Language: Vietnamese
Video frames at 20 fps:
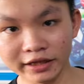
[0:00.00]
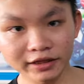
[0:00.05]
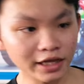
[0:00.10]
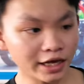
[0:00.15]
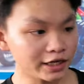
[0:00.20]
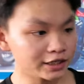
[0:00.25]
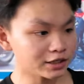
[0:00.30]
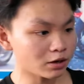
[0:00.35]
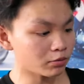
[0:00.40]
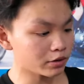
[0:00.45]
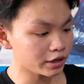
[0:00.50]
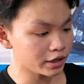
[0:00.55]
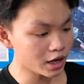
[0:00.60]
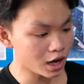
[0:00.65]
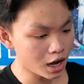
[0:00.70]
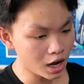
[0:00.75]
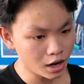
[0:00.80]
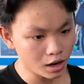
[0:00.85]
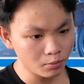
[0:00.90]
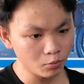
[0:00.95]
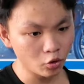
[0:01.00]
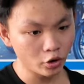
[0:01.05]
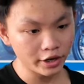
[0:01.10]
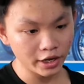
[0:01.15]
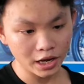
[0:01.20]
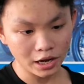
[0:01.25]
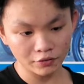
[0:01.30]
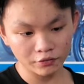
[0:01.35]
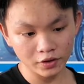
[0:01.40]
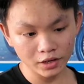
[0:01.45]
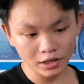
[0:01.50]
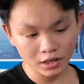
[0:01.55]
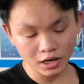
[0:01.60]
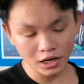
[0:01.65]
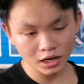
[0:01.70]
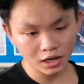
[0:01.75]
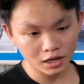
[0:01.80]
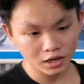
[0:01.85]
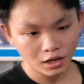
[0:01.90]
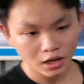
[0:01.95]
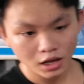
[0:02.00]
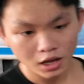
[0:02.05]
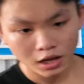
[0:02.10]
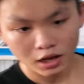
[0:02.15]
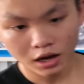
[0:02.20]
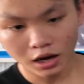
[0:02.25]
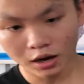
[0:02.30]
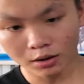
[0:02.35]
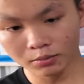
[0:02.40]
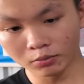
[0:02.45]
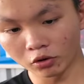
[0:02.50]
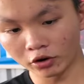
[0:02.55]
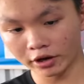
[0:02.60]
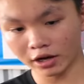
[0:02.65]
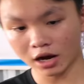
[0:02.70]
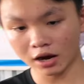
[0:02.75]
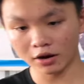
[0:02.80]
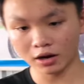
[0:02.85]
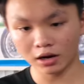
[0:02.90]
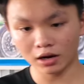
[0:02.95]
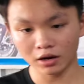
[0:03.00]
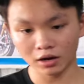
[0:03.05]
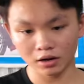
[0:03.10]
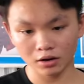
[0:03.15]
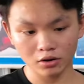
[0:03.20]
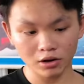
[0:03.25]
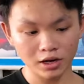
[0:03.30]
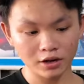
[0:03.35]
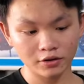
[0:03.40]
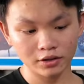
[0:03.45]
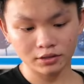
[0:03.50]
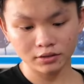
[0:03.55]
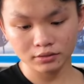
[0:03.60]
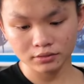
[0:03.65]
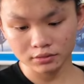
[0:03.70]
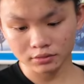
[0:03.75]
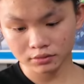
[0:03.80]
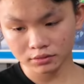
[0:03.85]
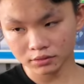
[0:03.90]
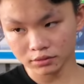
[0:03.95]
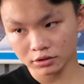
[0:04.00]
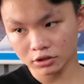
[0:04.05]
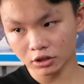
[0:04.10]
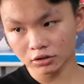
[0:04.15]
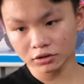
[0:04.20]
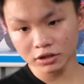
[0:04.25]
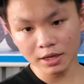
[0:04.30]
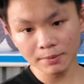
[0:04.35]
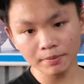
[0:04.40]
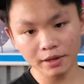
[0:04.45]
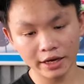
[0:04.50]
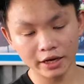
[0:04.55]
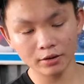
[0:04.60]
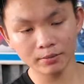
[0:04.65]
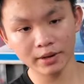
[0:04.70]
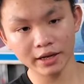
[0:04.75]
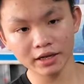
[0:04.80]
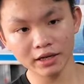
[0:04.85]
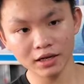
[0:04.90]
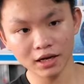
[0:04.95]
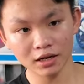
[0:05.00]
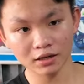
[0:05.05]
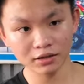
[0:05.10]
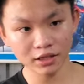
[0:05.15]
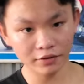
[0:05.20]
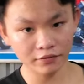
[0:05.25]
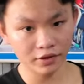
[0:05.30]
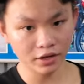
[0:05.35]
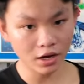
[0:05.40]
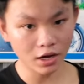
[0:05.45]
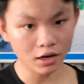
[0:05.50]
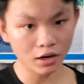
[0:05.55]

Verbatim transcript: nhanh tay trong cái à, buổi à, phiên à, à, buổi à, gọi là trực tiếp ngày hôm nay đi ạ tại vì